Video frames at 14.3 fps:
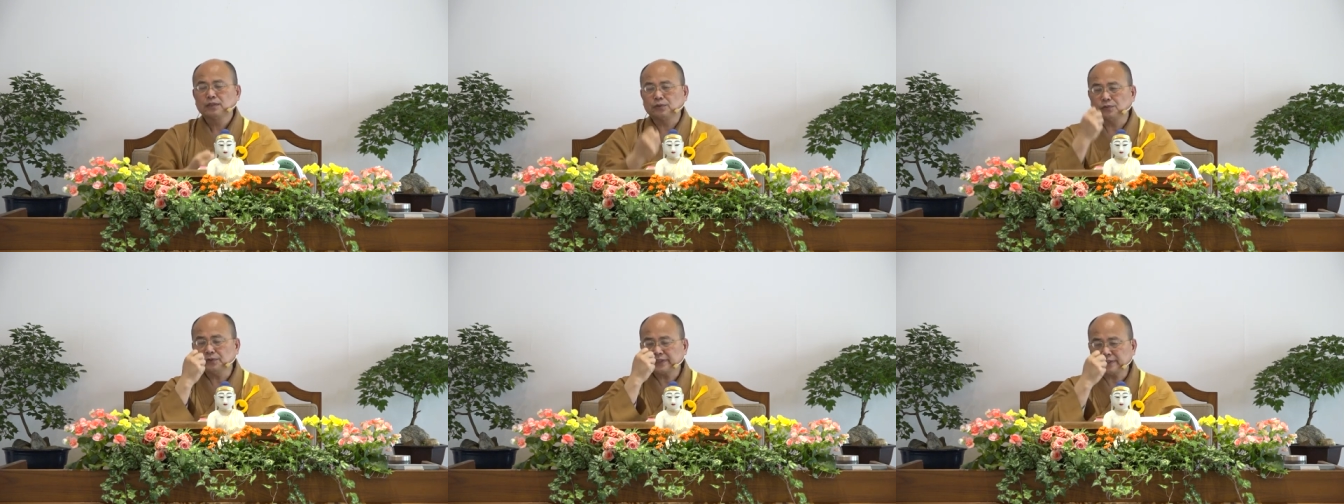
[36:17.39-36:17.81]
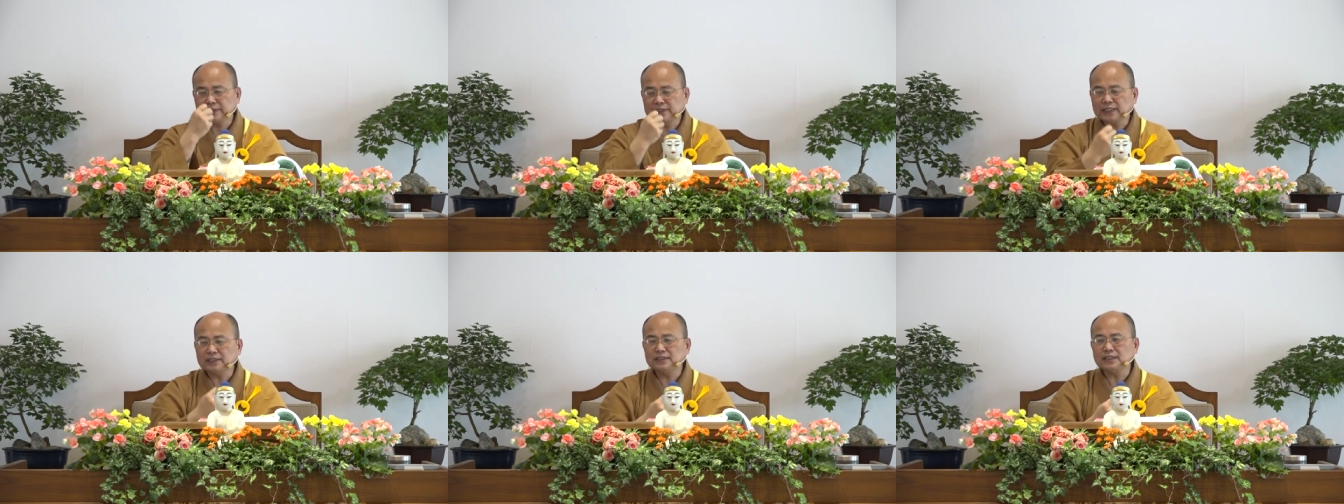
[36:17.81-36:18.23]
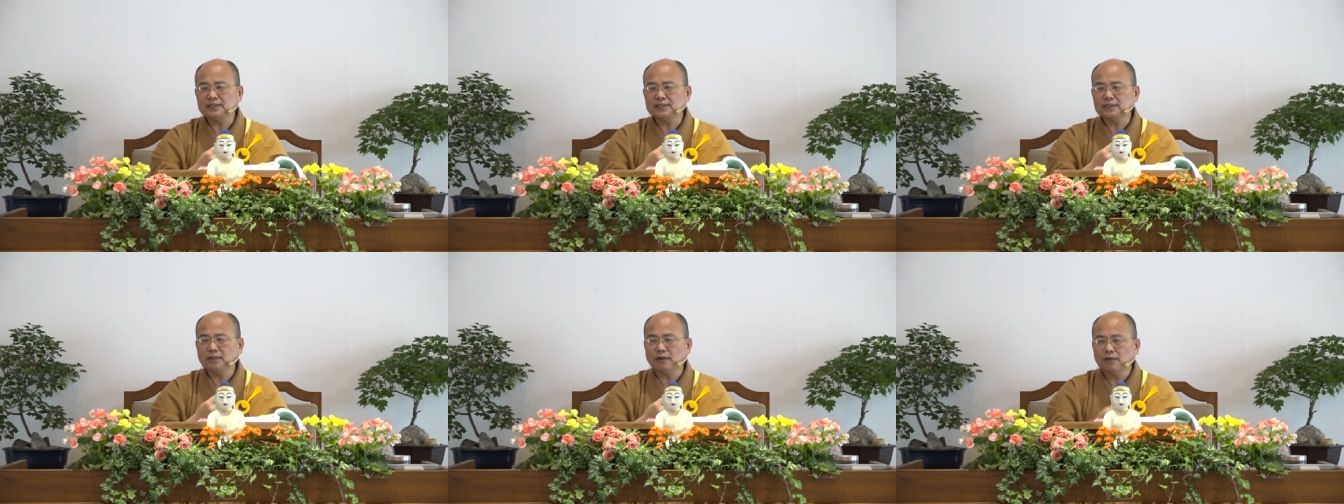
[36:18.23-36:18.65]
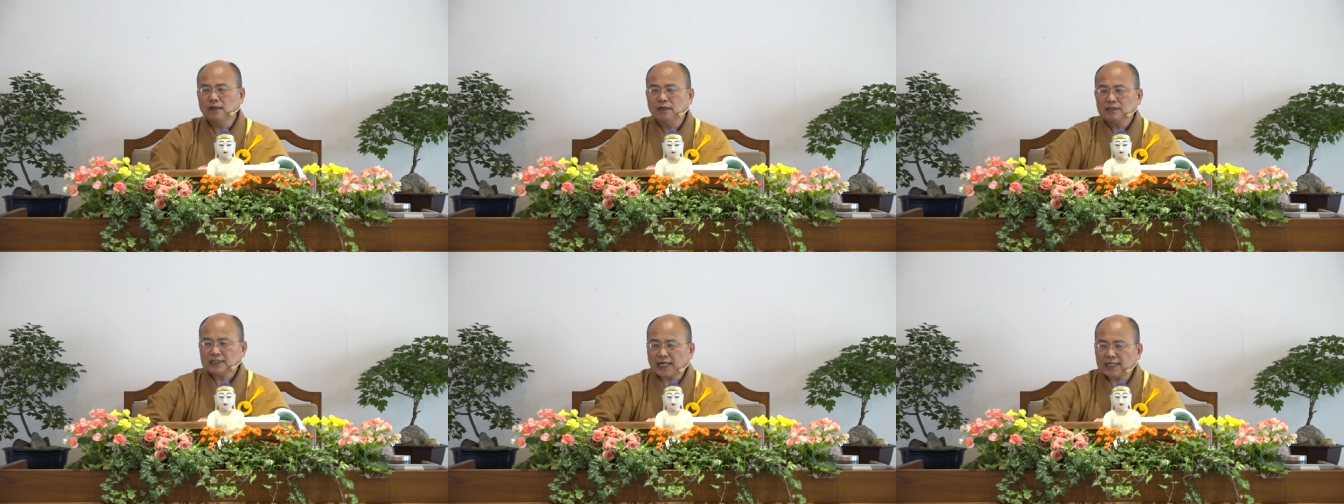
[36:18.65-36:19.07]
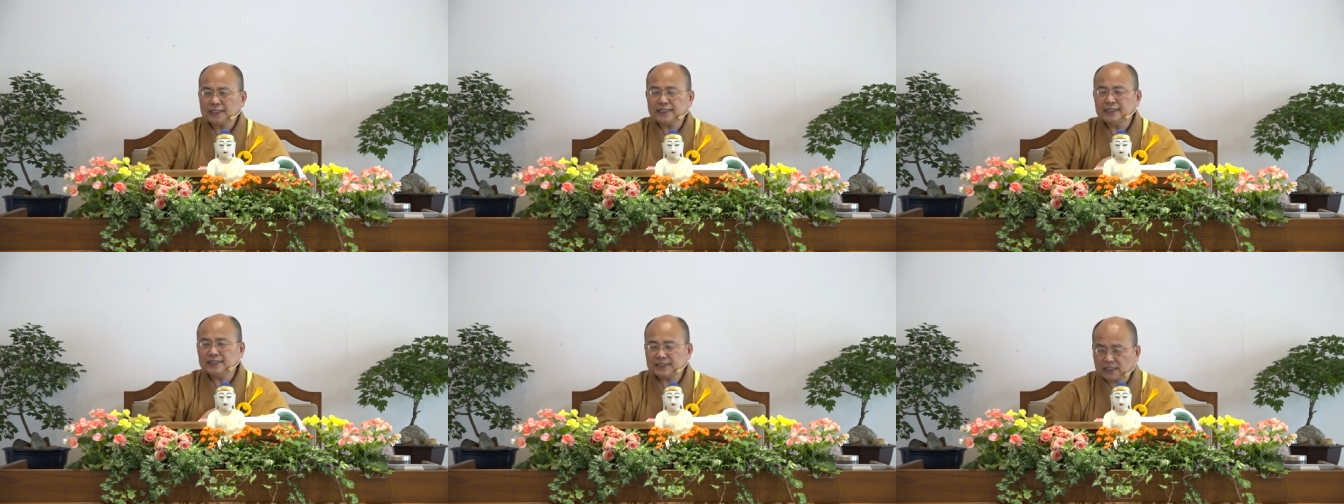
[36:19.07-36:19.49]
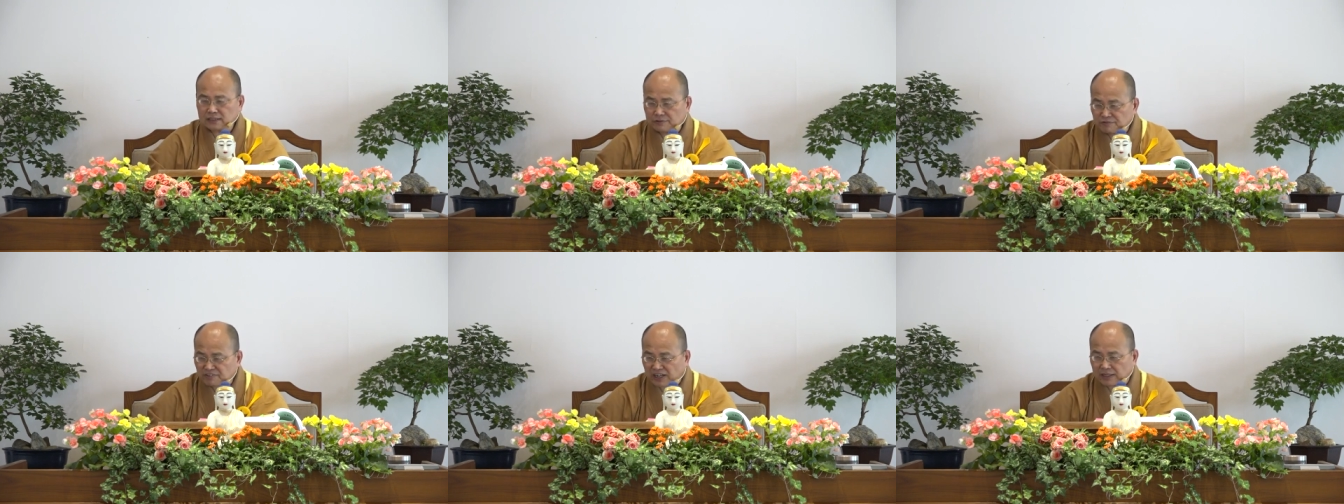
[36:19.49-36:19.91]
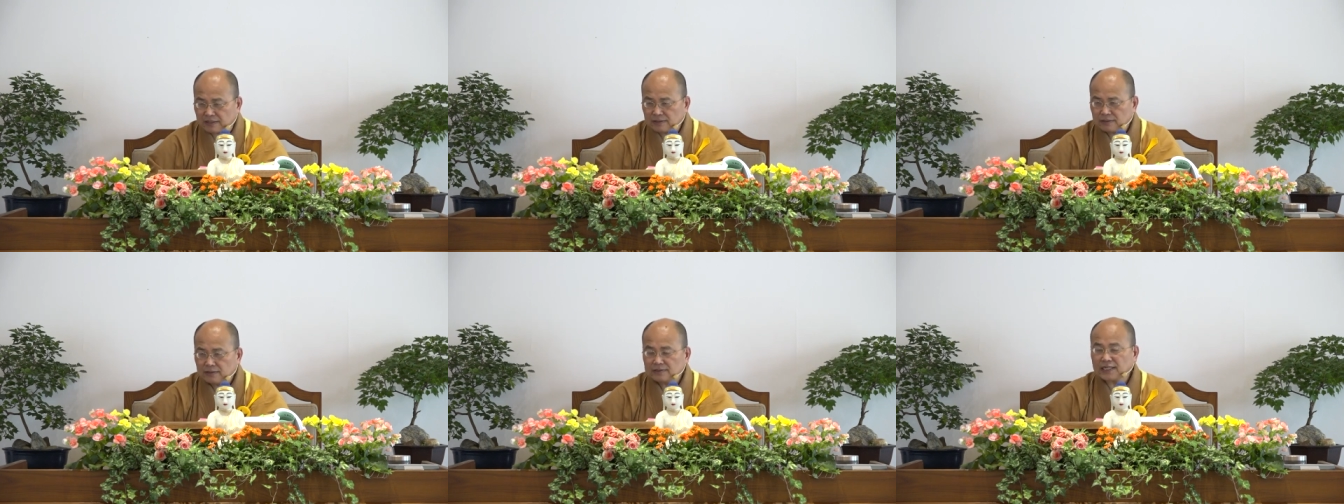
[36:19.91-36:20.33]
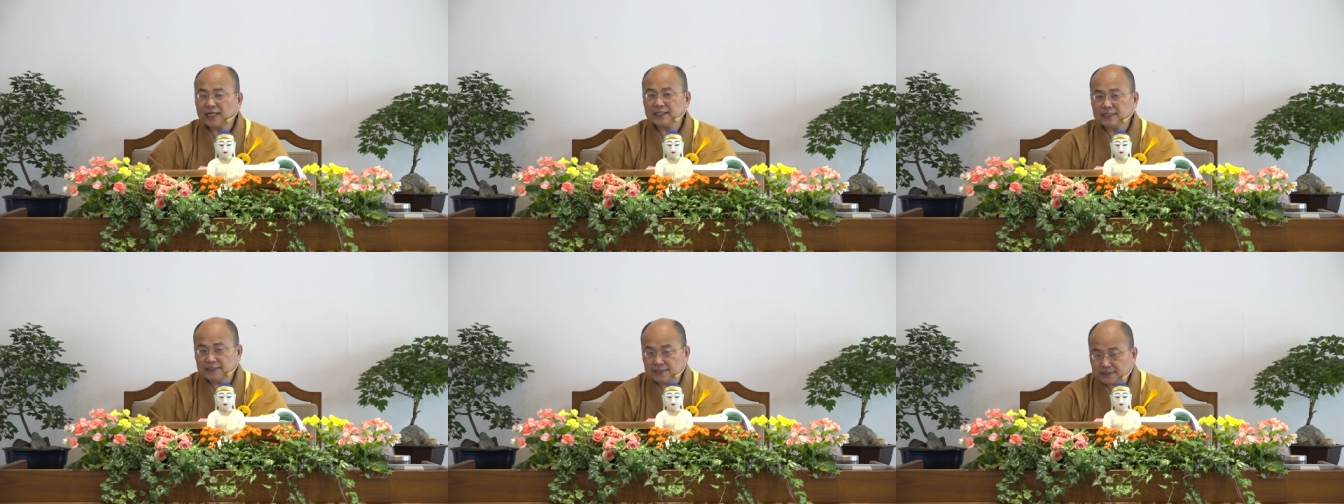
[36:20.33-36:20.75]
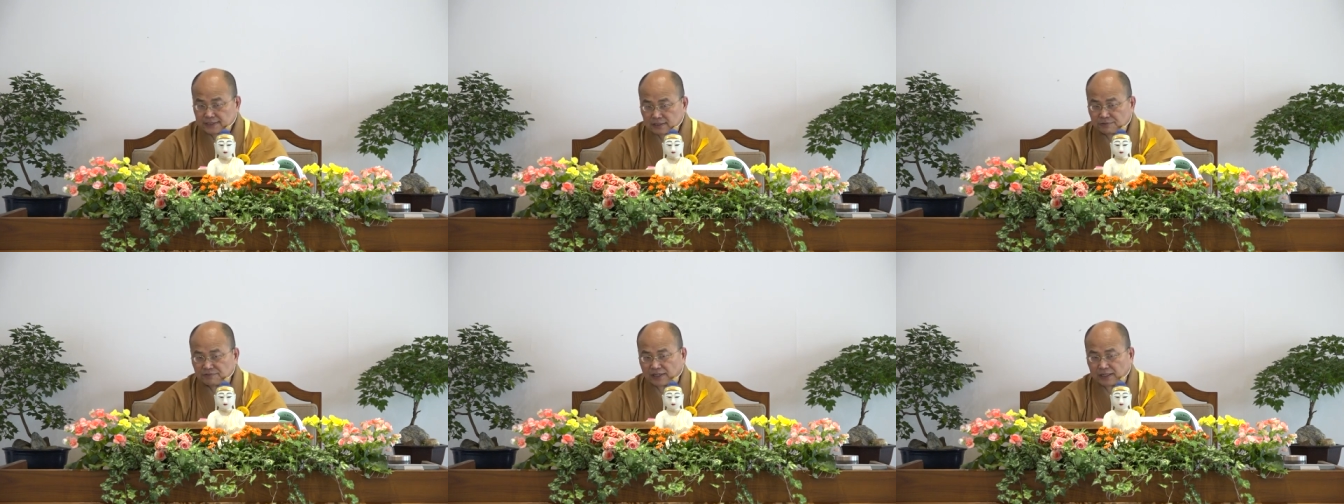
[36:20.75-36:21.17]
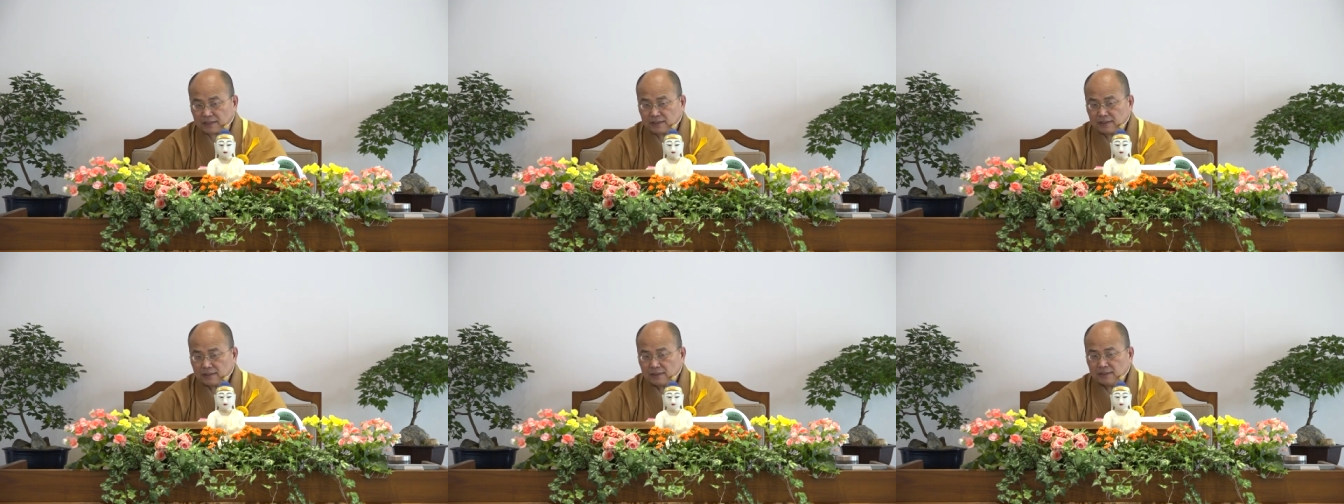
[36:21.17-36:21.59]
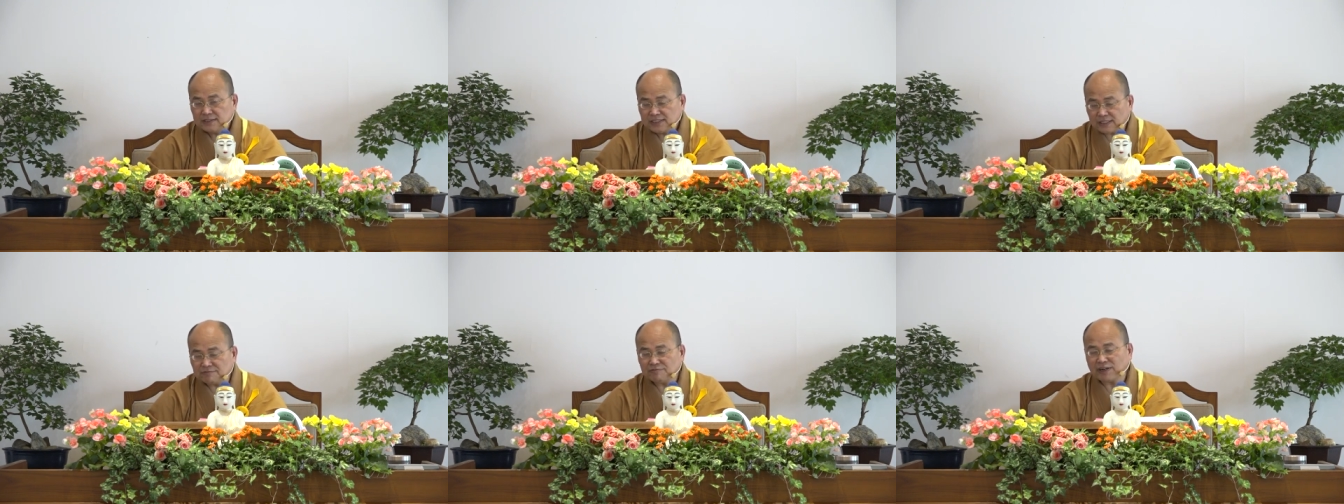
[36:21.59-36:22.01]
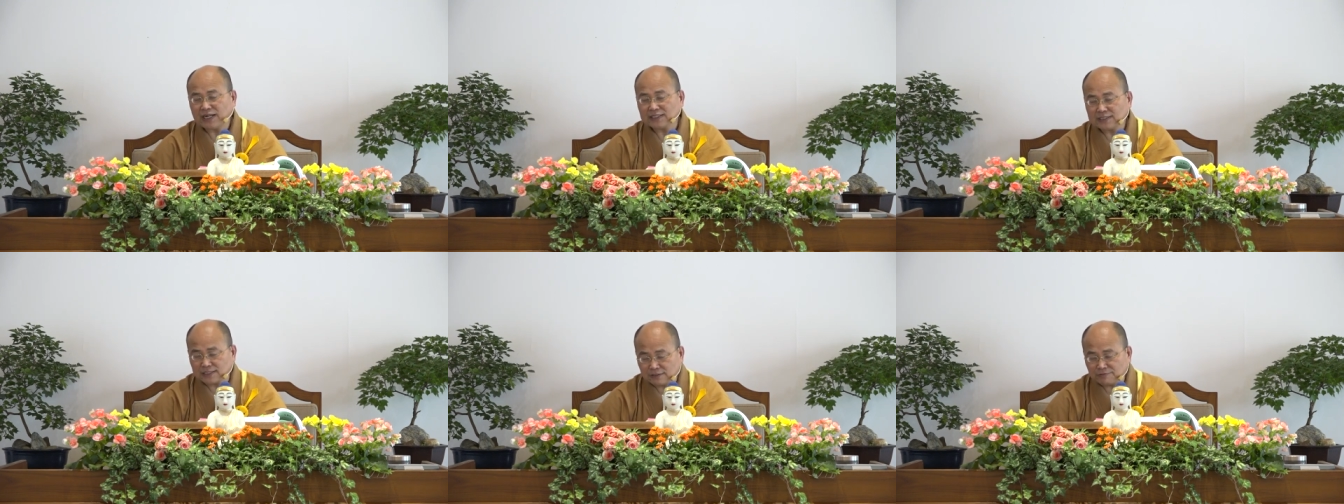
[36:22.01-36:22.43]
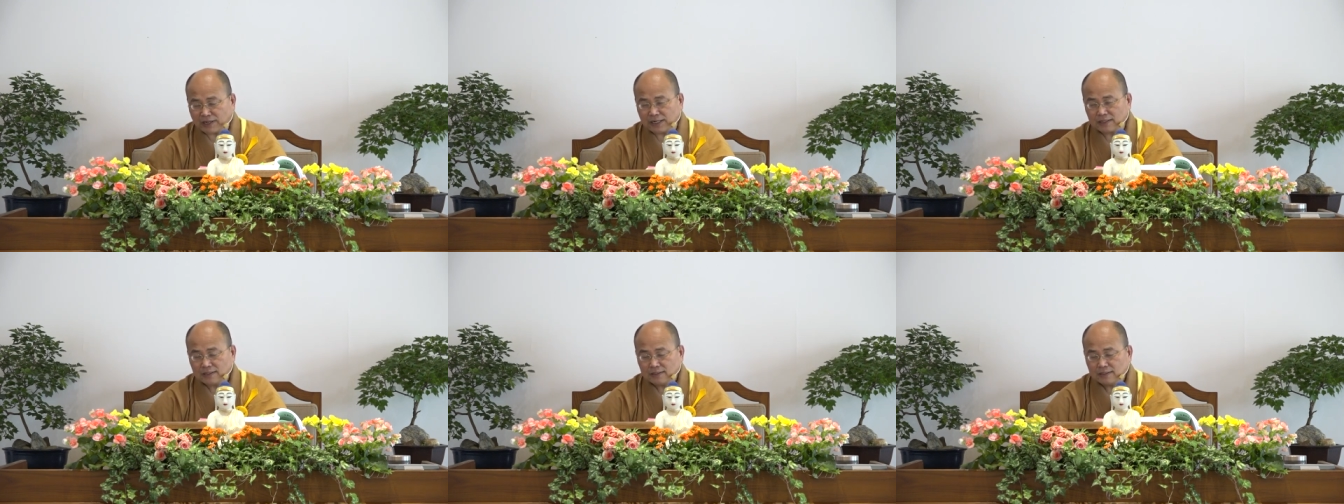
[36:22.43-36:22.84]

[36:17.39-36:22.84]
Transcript: 如实正见之后，他依这个法，他依这个法见法得法，